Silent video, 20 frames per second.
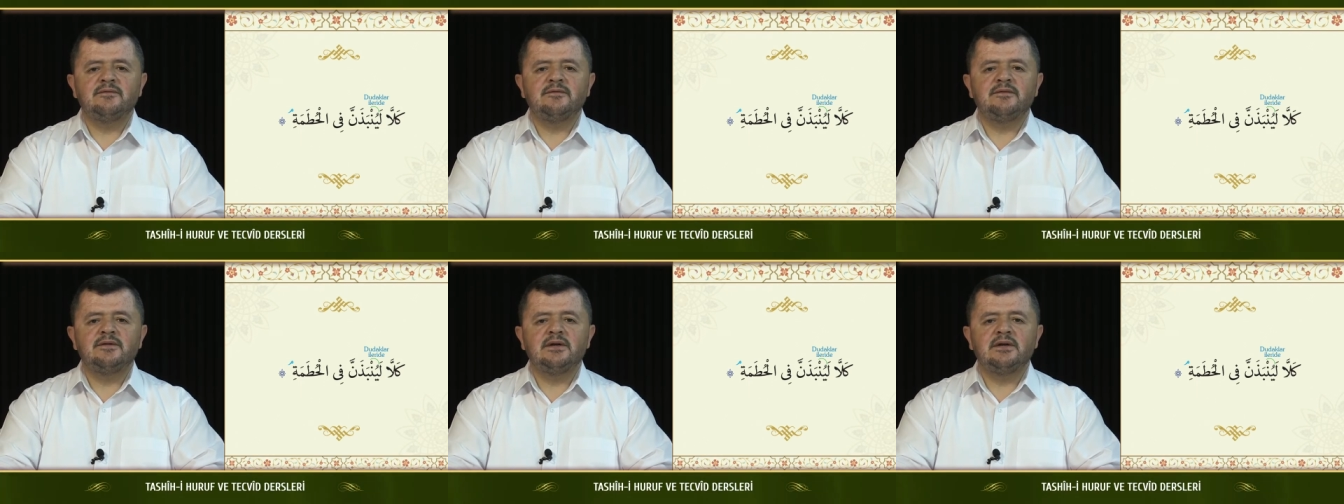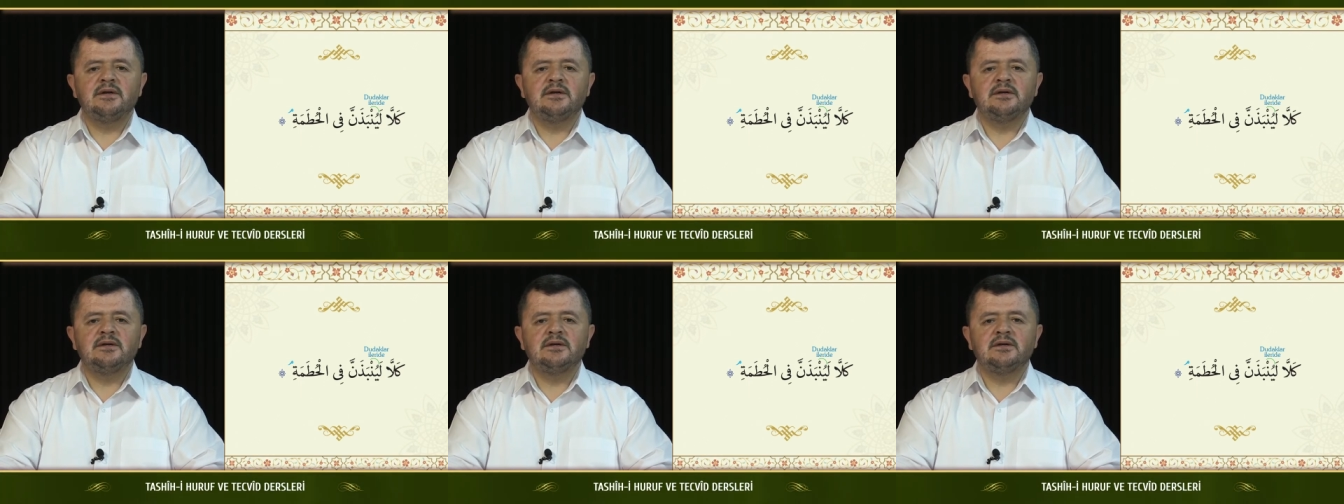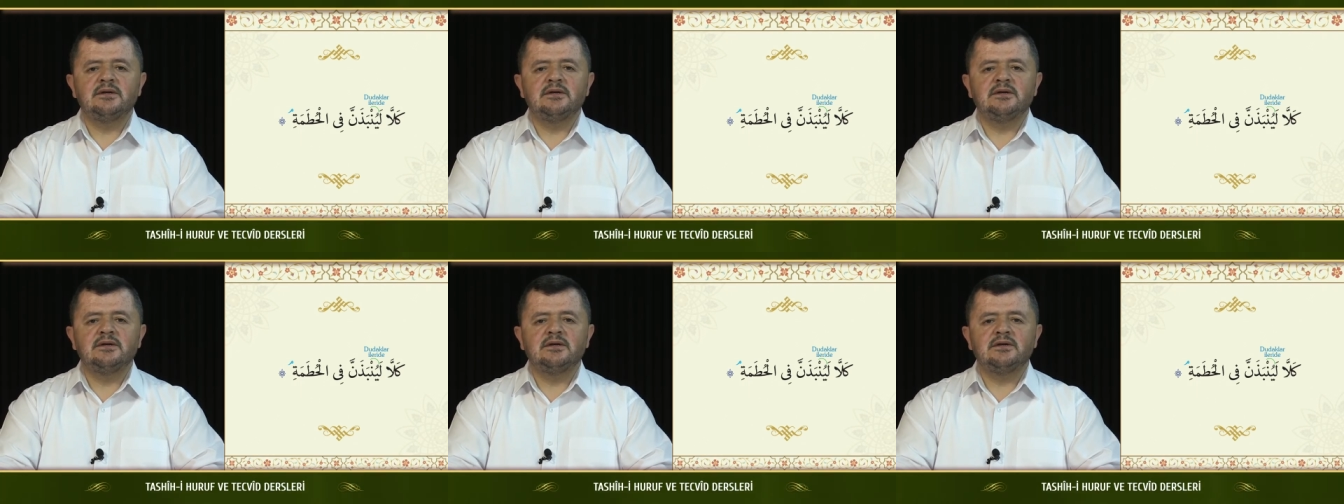
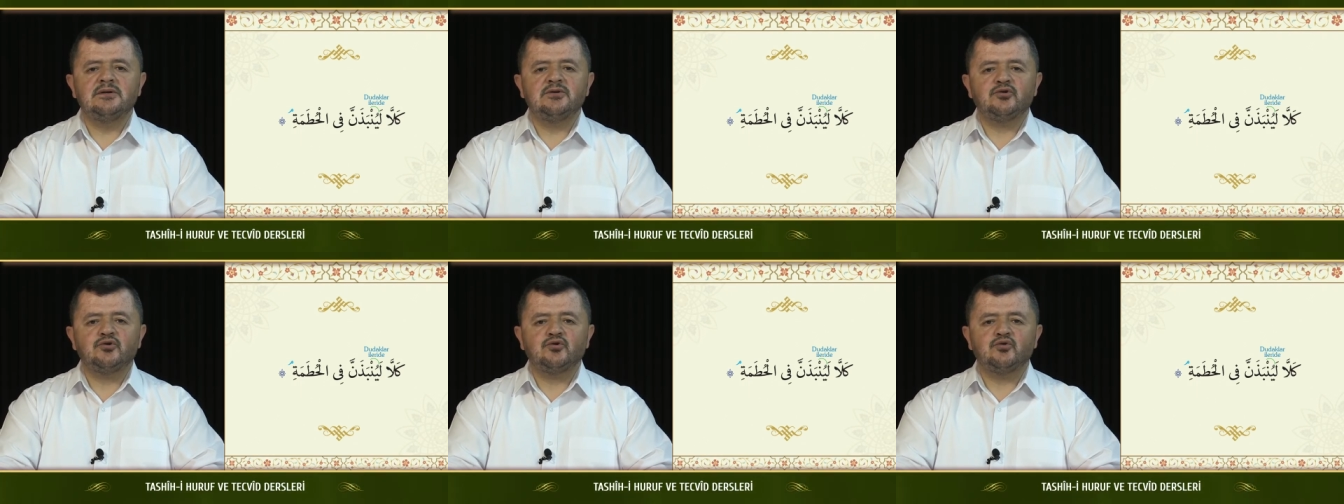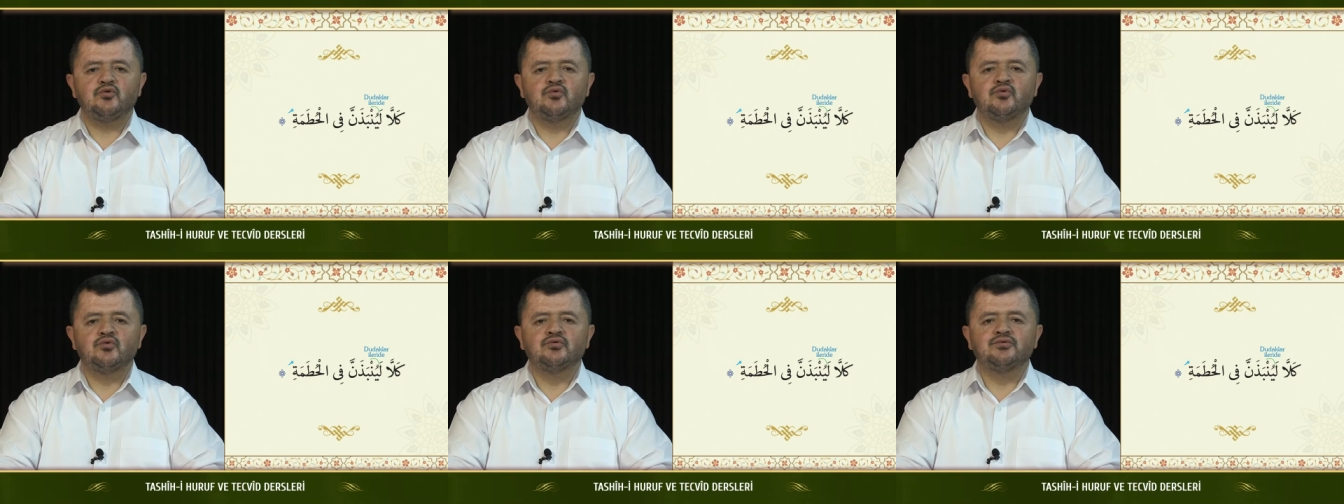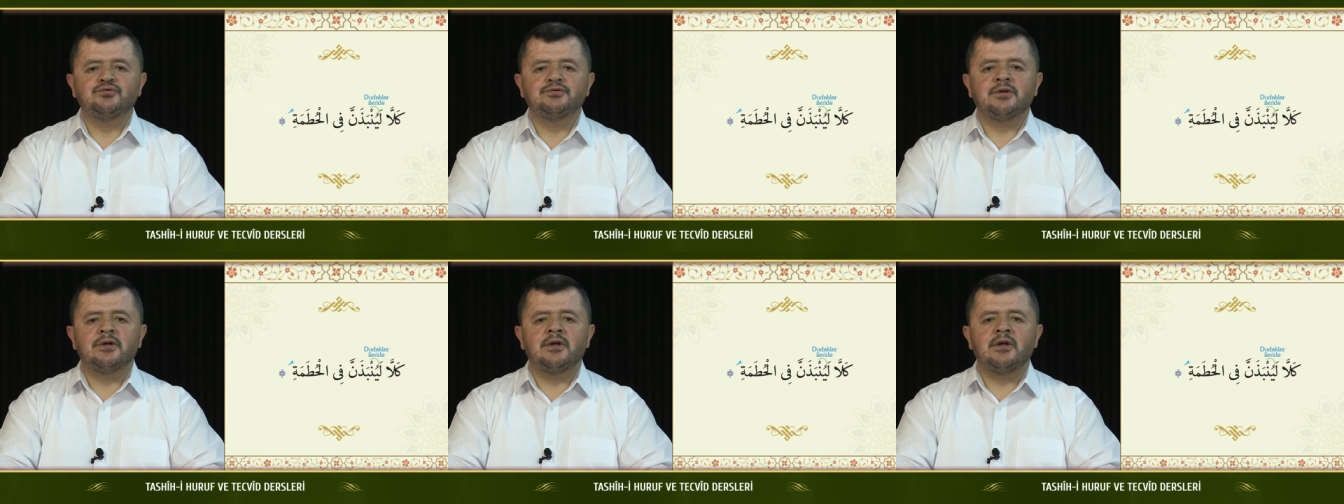fil
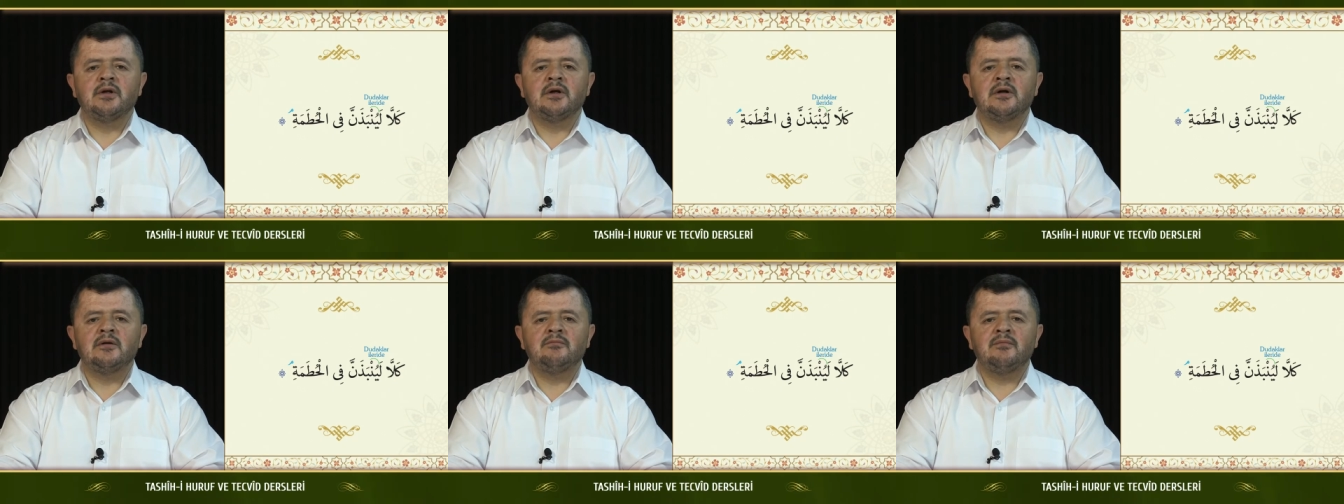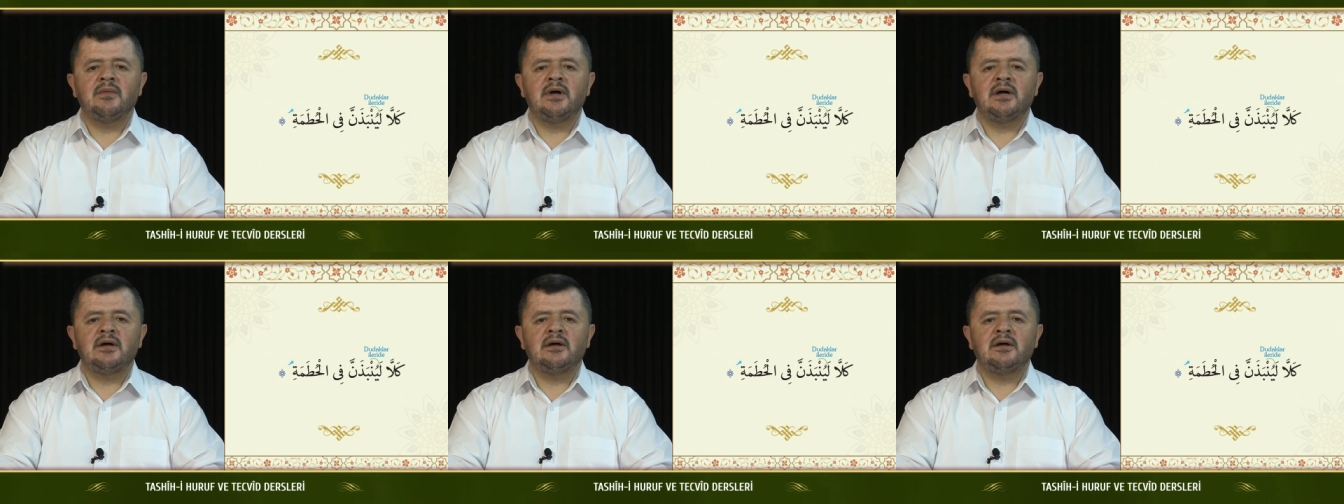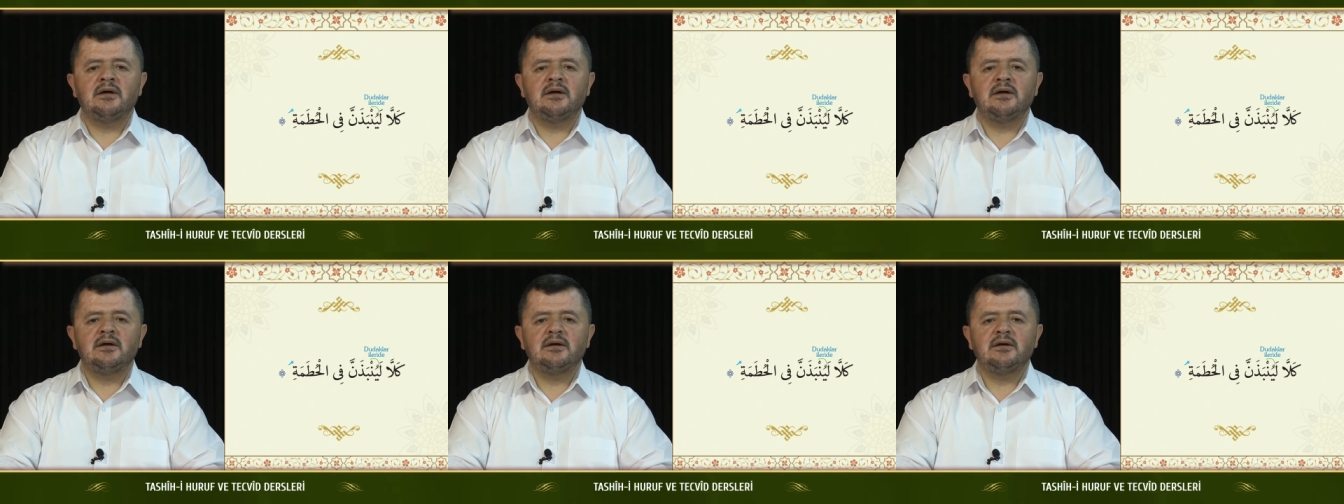
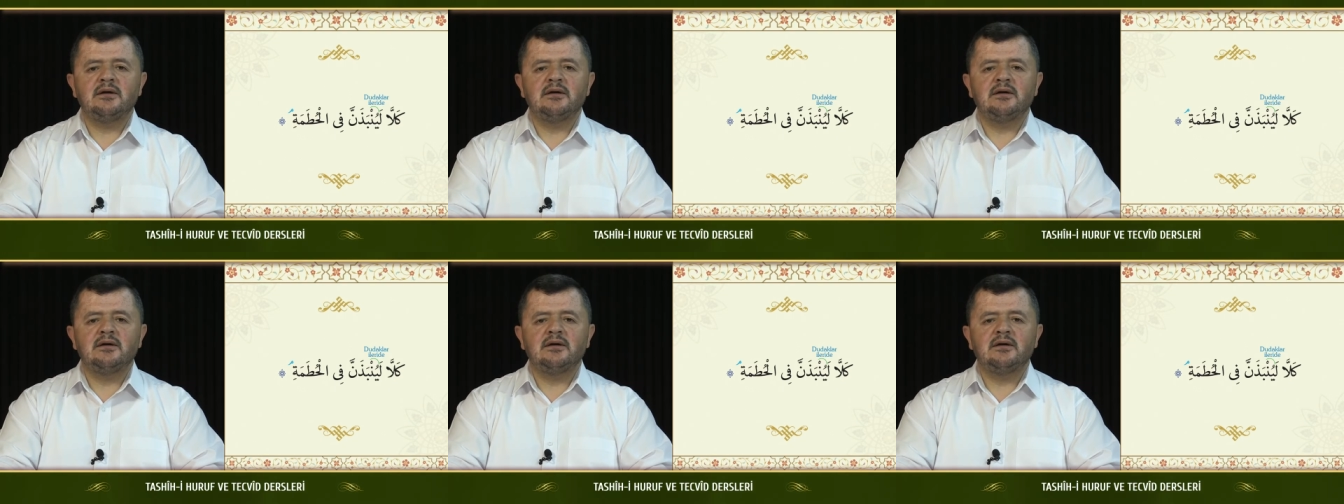hutame.